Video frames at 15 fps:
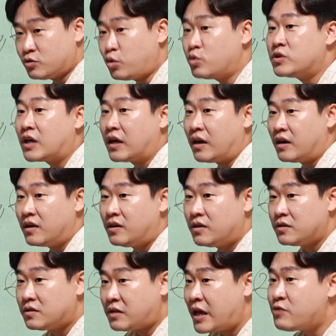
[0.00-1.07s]
손자,
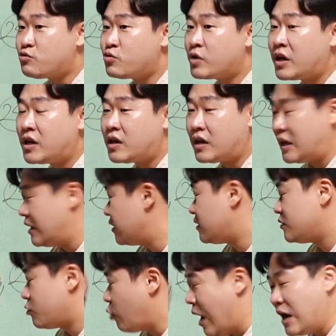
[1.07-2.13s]
태종의
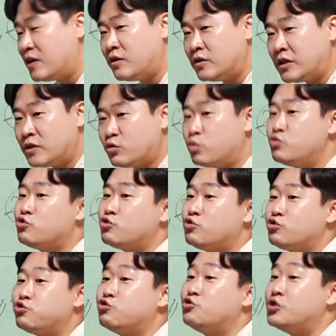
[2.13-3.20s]
왕건의 손주를
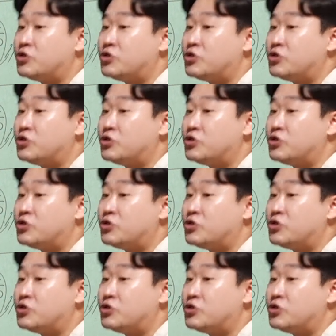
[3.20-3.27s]
두고